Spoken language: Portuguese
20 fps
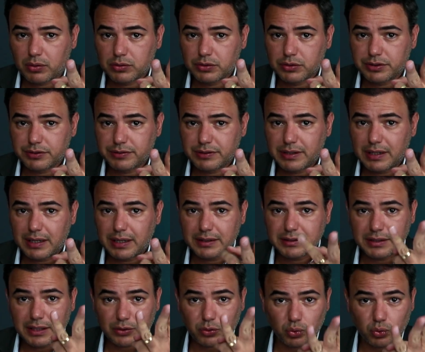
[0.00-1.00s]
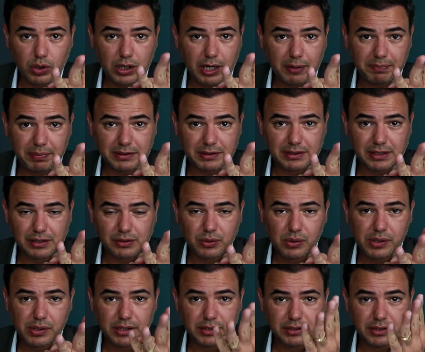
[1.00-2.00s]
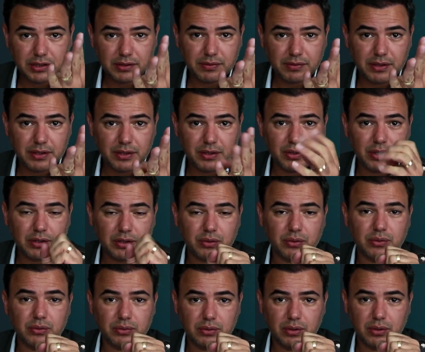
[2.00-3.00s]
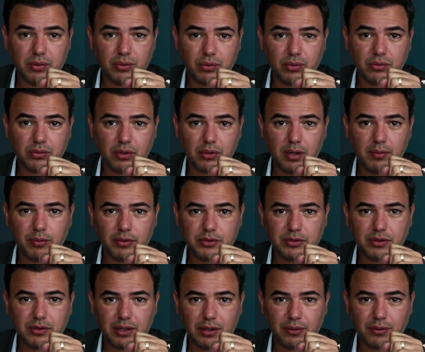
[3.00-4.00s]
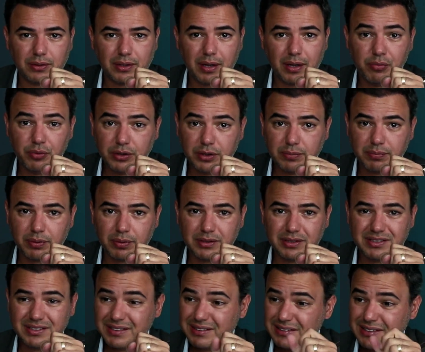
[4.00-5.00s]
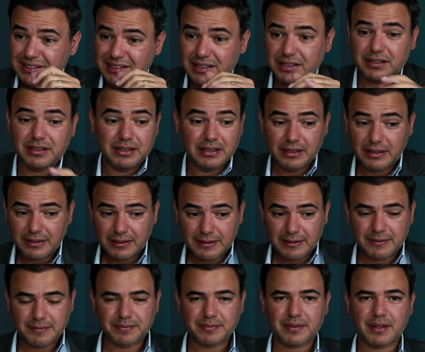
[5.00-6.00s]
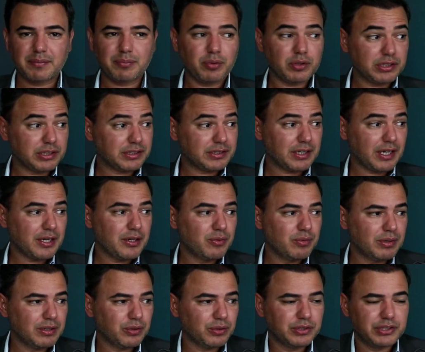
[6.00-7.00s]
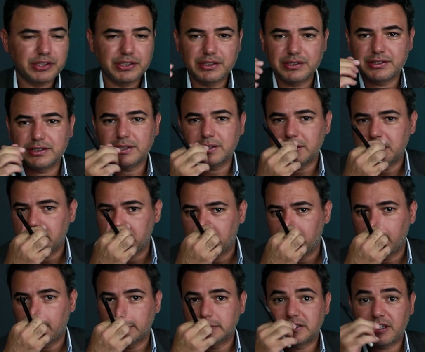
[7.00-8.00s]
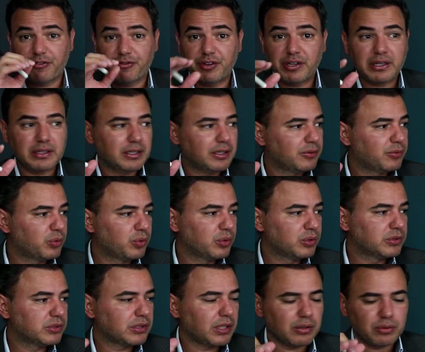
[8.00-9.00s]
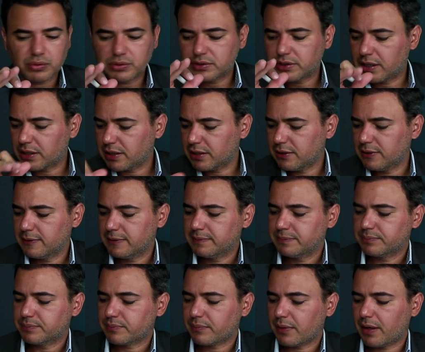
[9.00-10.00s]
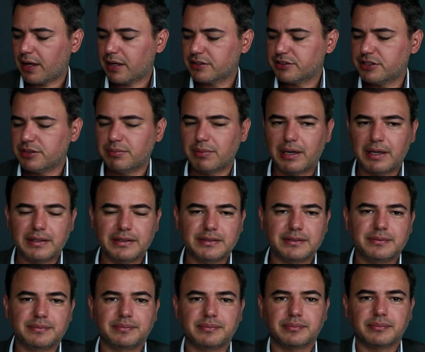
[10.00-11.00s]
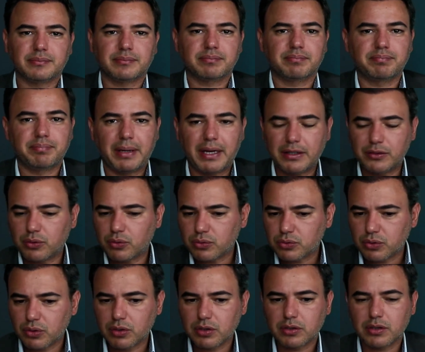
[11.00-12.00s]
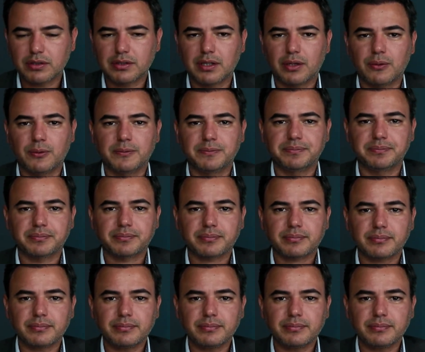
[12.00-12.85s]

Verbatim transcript: produtividade, a tua capacidade cognitiva e o teu controle emocional, que é muito importante. Tem gente que, poxa, saiu uma notícia já fica nervoso, já não consegue agir mais, perde o controle total.